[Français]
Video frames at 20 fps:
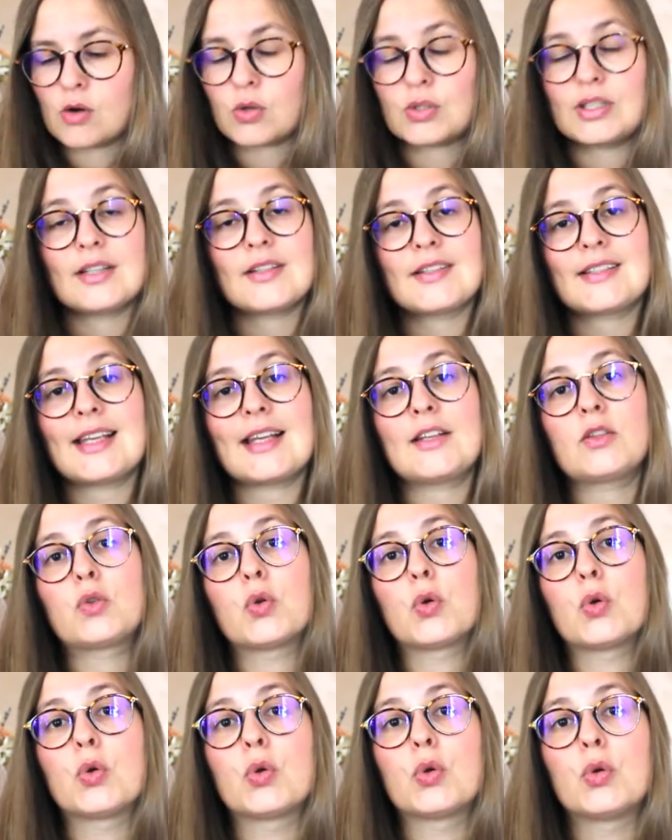Alors dans
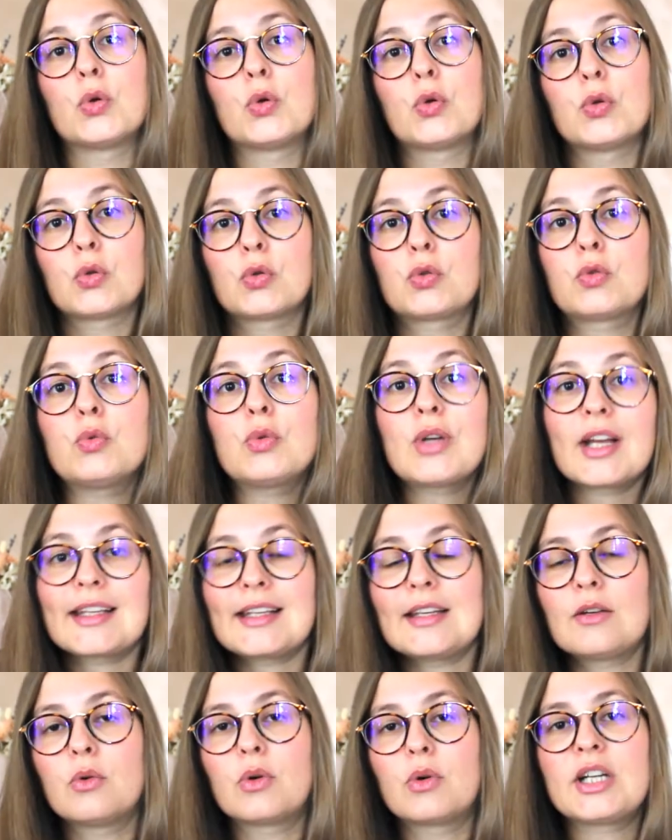cette euh,
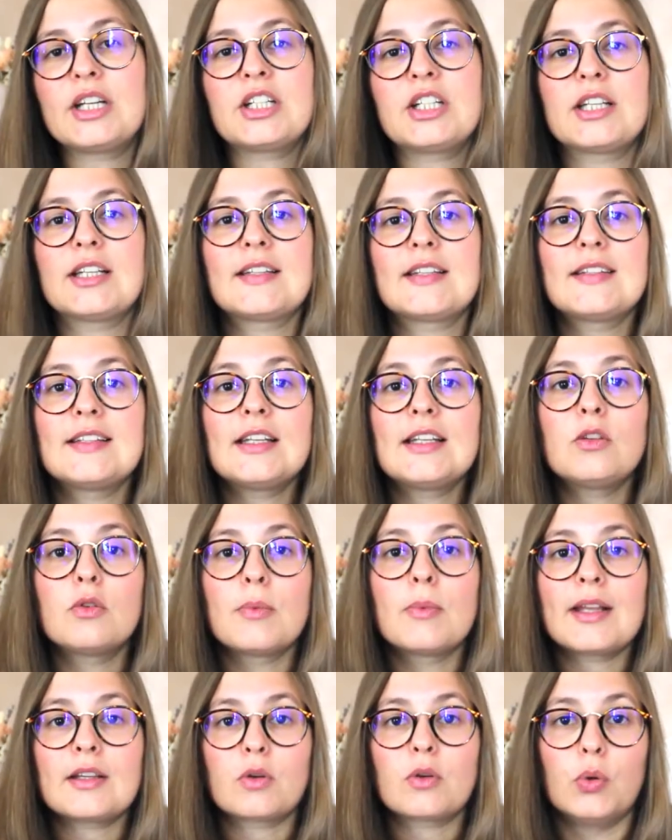sous-catégorie, j'ai décidé de
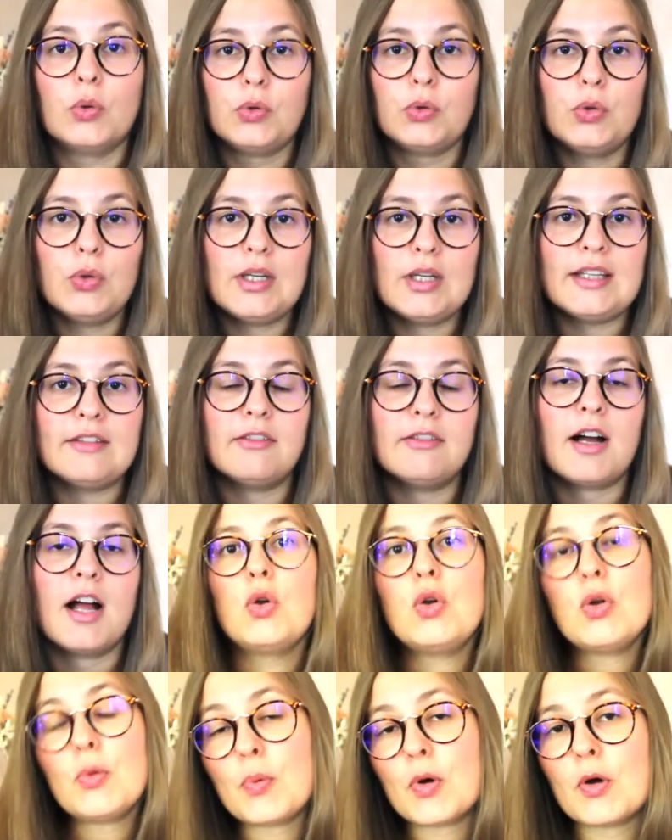mettre deux livres.
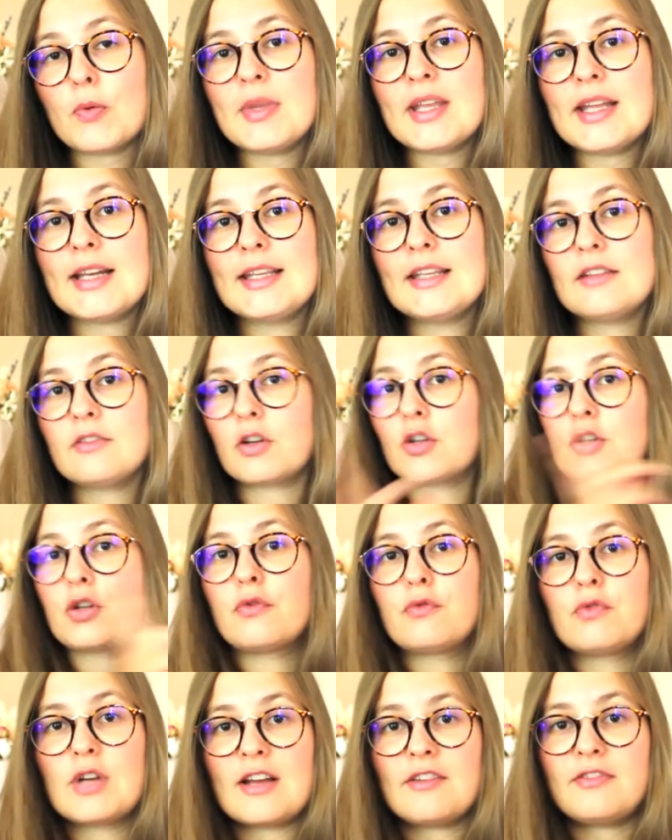Le premier livre, je
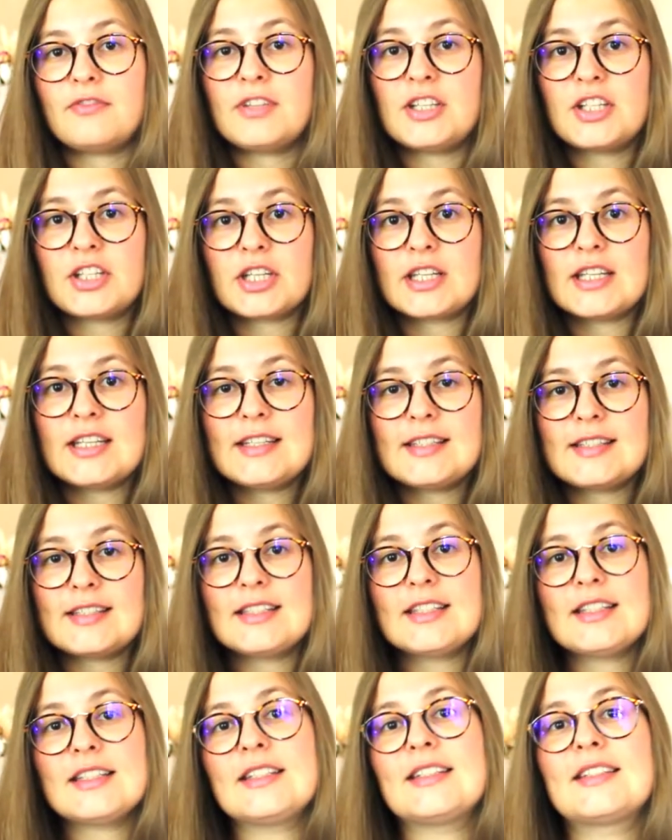vous l'affiche
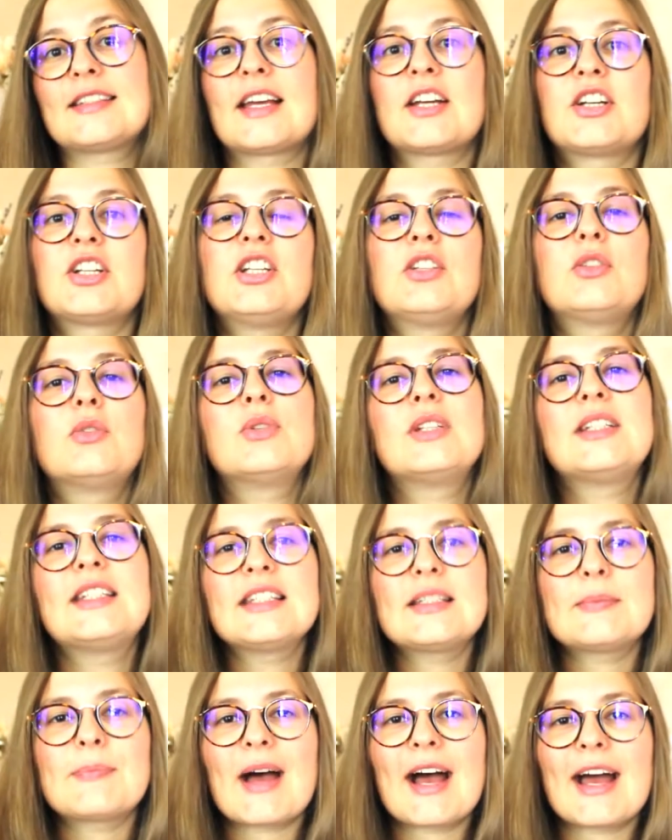ici, il s'agit de
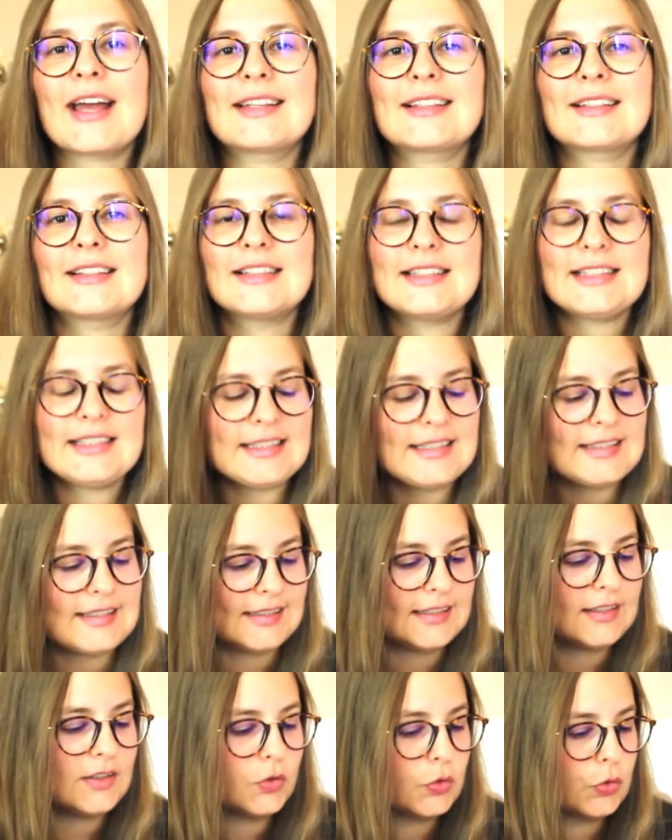Disparaître
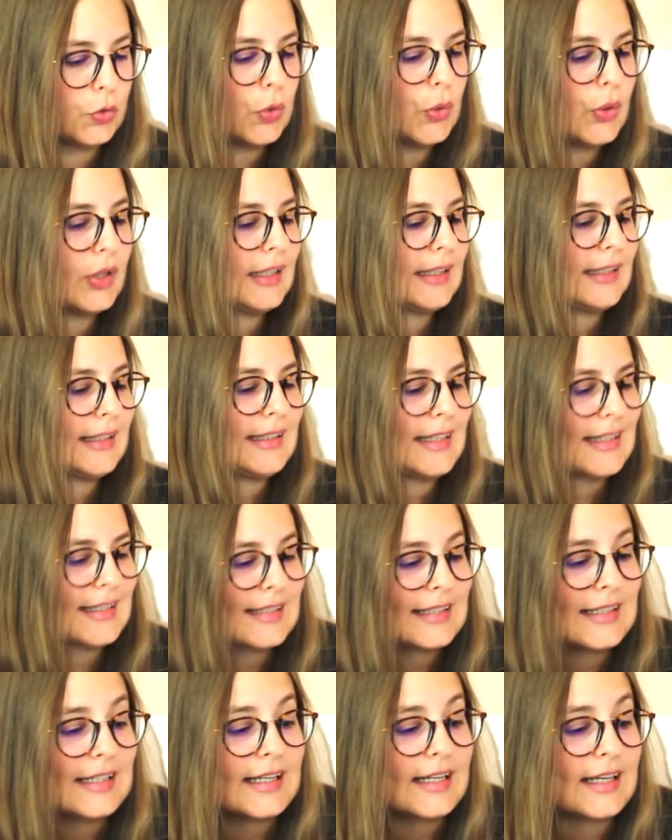ici de
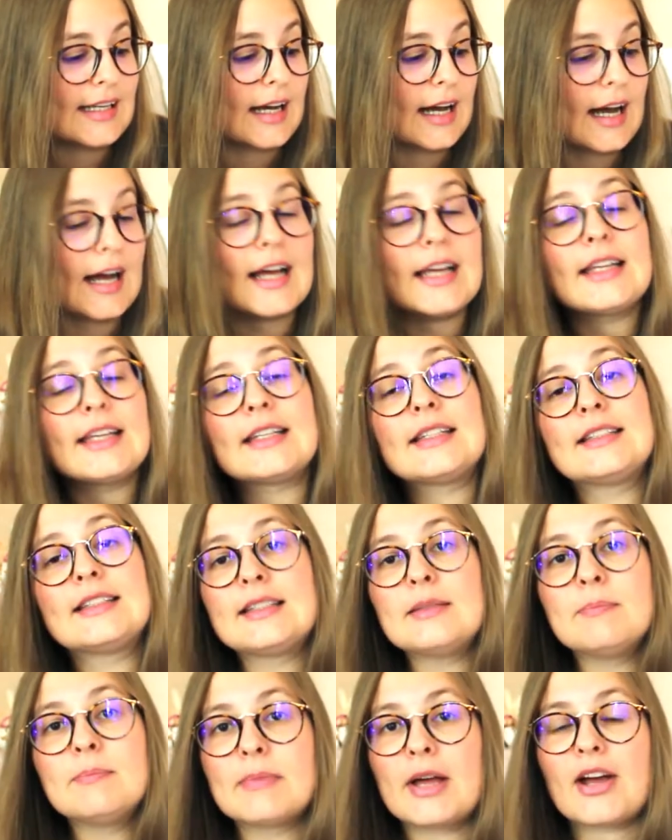kessler Rae
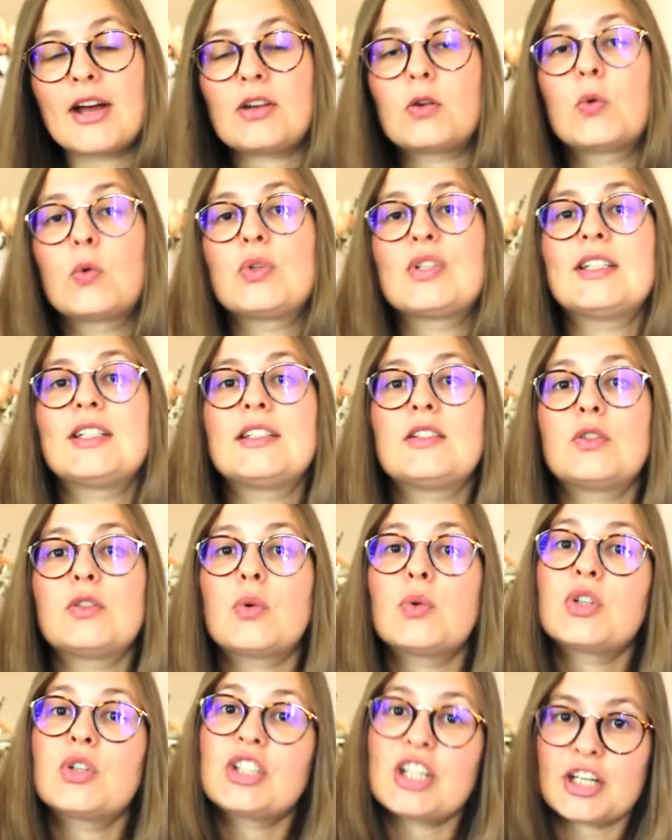Dimberg aux
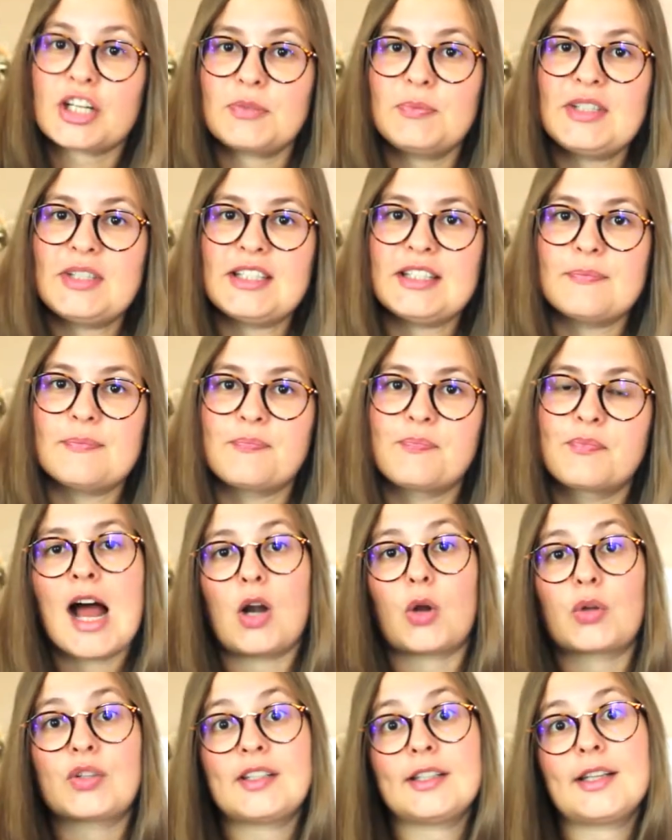éditions Cherche Midi.
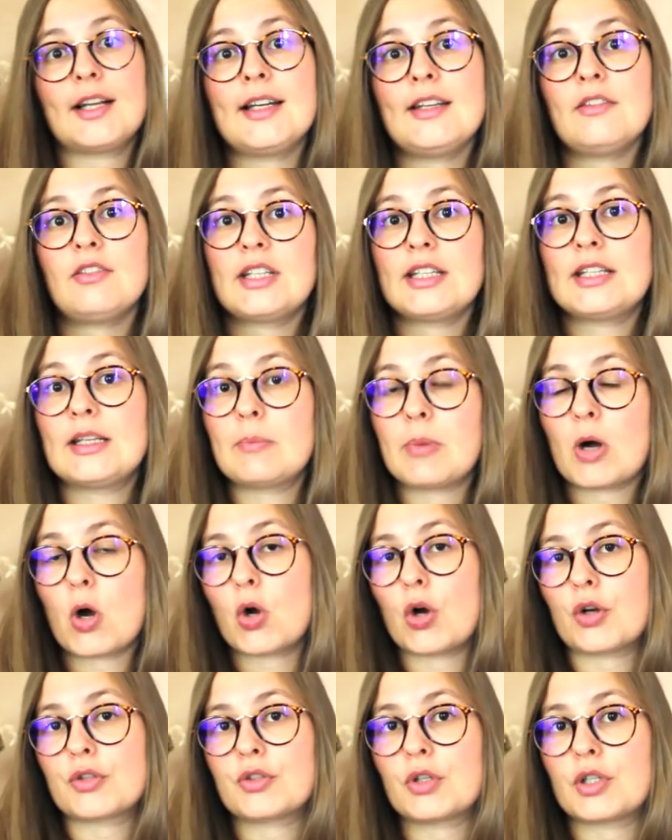Alors c'est un livre qui n'est pas
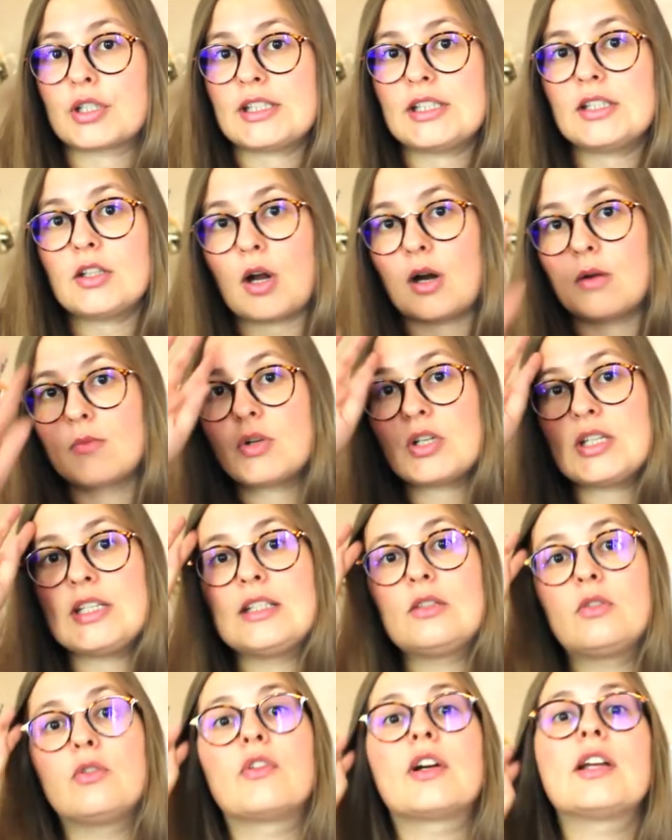encore sorti, normalement
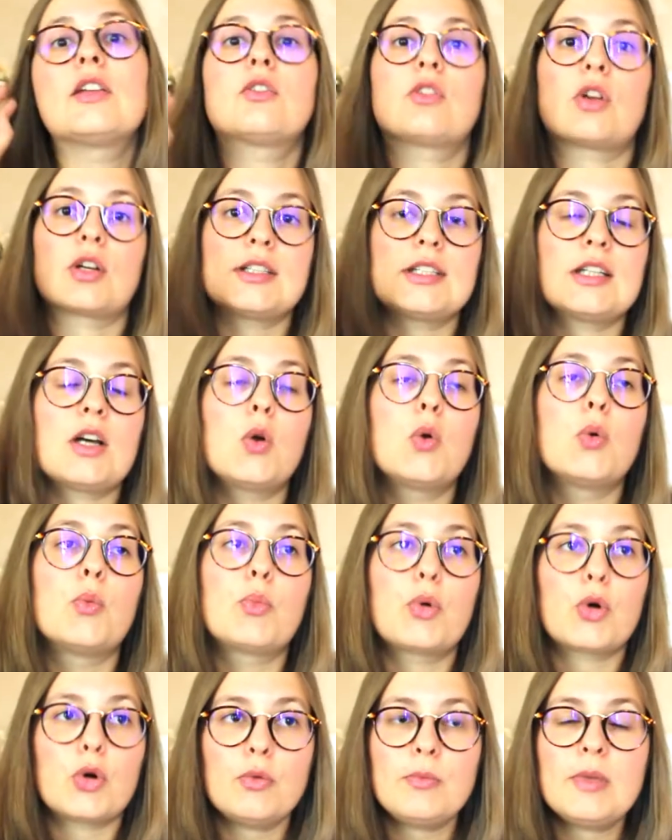il devrait sortir le
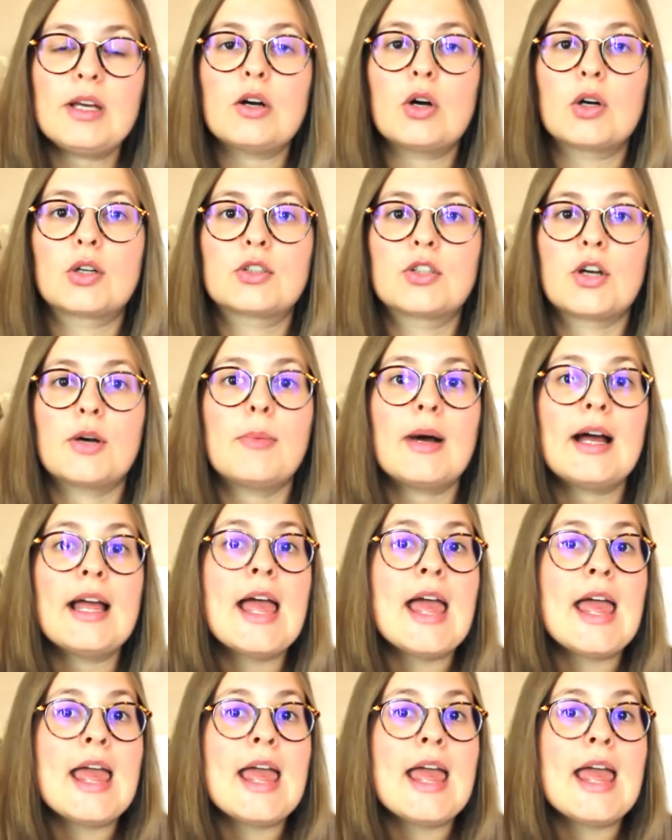1er octobre